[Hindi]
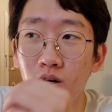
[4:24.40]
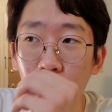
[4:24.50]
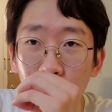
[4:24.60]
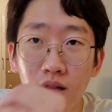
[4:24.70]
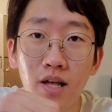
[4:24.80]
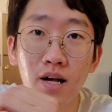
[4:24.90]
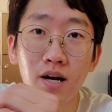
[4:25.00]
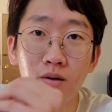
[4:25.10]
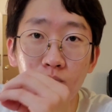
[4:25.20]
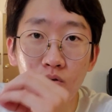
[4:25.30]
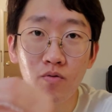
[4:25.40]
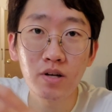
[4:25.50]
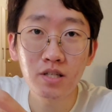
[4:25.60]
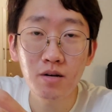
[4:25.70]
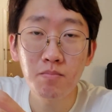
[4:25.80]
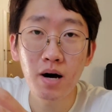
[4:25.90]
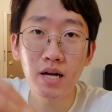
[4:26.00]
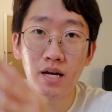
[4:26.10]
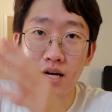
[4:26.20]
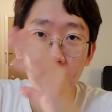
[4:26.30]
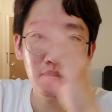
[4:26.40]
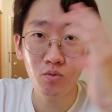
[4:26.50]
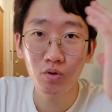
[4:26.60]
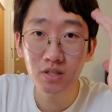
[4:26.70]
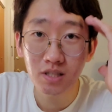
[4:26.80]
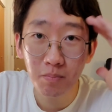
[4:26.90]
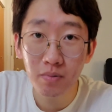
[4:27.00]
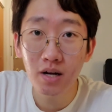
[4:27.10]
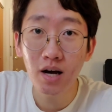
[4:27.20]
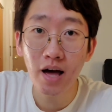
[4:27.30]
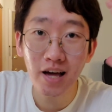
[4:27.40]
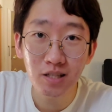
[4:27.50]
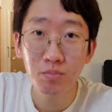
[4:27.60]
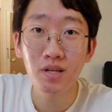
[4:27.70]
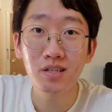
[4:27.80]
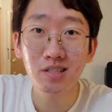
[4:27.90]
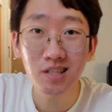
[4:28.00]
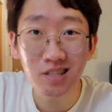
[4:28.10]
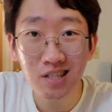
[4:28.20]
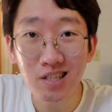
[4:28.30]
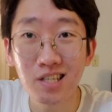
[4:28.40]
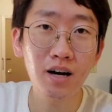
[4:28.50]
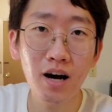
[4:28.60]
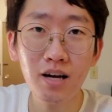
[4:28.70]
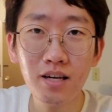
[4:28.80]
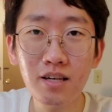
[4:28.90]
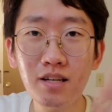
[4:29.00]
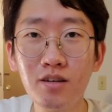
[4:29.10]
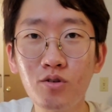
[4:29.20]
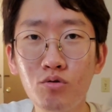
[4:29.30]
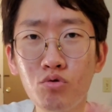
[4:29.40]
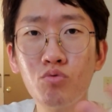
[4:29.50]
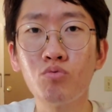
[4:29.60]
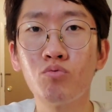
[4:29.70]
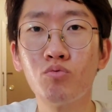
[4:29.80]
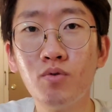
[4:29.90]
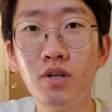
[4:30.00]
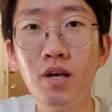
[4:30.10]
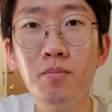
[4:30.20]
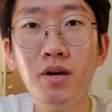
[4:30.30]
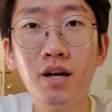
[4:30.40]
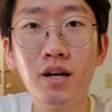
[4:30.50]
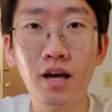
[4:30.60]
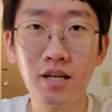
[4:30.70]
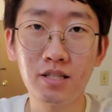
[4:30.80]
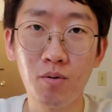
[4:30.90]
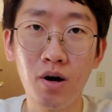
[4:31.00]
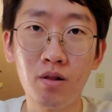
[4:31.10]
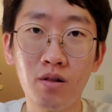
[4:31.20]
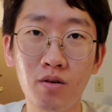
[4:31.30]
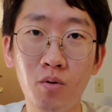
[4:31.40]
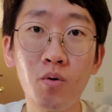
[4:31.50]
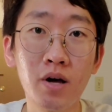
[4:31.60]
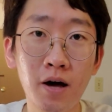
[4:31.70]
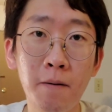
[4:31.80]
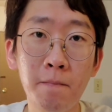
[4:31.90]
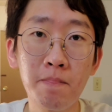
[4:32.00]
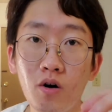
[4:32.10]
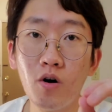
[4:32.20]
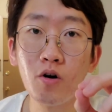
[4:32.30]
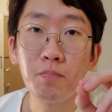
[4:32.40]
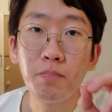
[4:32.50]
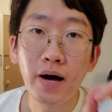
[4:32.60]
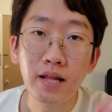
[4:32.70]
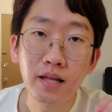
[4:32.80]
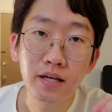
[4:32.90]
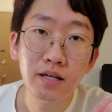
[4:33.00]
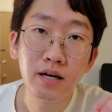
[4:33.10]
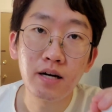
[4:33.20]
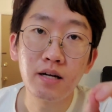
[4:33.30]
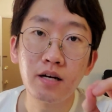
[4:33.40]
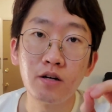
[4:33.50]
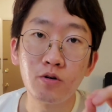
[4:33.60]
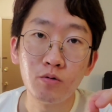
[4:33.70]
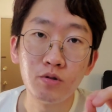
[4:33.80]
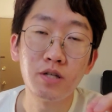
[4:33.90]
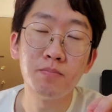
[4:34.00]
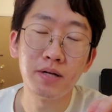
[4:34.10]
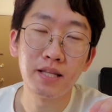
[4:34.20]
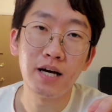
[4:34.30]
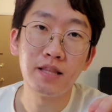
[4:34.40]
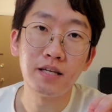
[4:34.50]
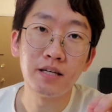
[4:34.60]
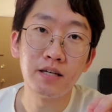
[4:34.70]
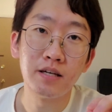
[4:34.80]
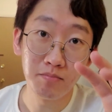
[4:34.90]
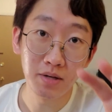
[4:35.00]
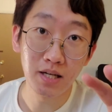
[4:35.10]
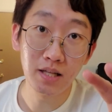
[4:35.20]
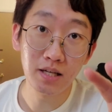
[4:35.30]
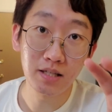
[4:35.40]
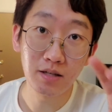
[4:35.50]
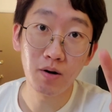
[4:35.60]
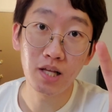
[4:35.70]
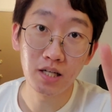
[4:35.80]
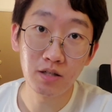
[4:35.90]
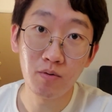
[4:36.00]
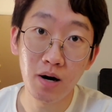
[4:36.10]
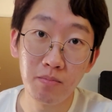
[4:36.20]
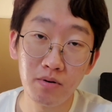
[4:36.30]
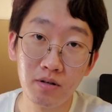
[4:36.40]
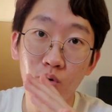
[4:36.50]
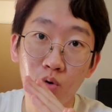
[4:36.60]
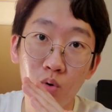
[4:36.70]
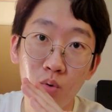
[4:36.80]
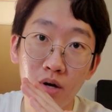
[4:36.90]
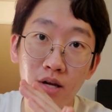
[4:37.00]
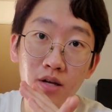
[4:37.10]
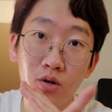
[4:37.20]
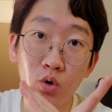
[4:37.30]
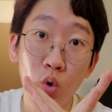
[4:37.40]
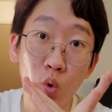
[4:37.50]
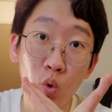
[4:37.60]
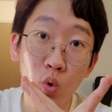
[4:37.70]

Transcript: को लेकर प्रोफेशन मानना या कोई सपना एस्पिरेशंस एंड आखिर क्यों ये मेरा नया सवाल हो गया और पहले ही अगर कंक्लूजन बताते हैं मेरे लिए इस सवाल का जवाब नो है नो